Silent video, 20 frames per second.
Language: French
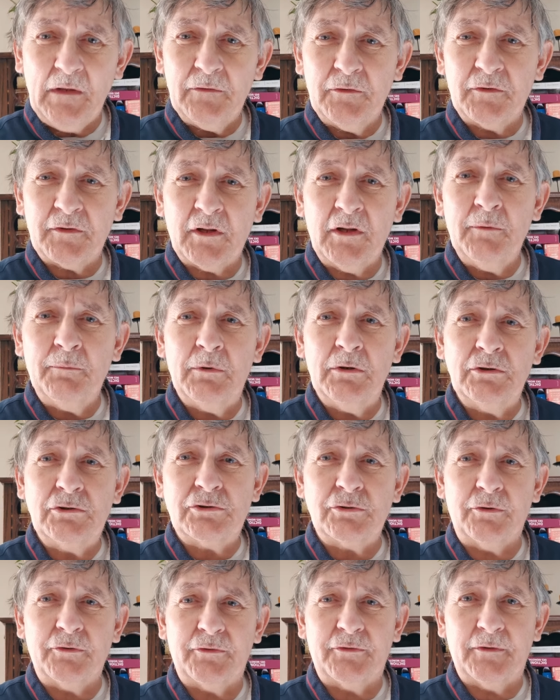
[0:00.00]
Ce serait une bonne
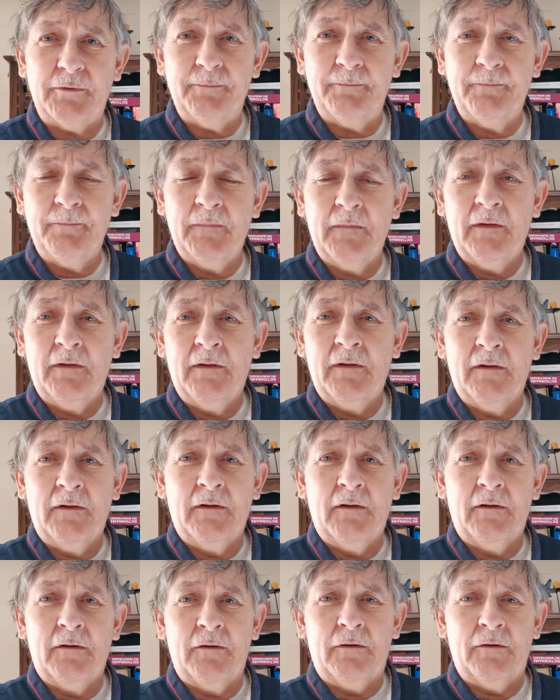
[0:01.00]
chose.
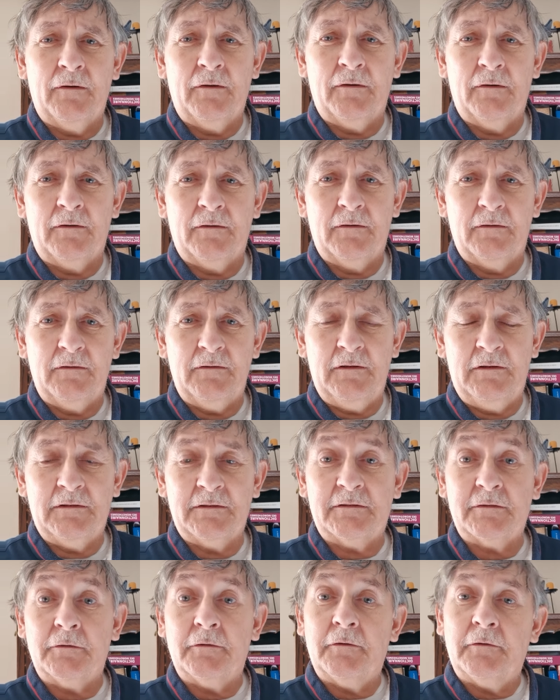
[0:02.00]
Euh,
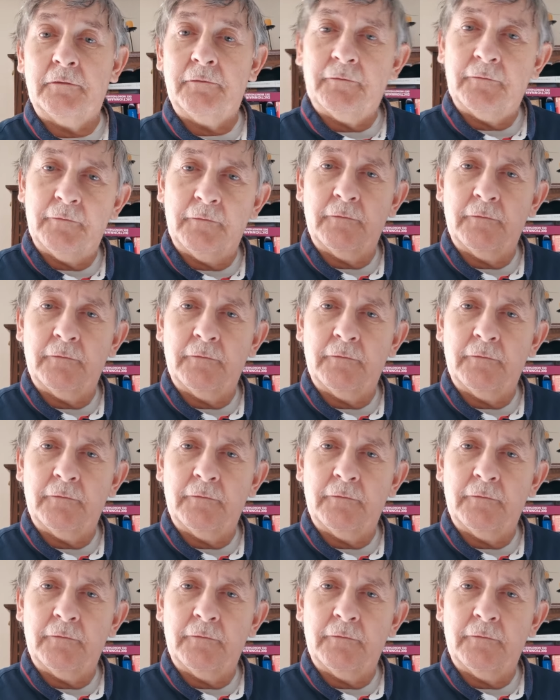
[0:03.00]
parce que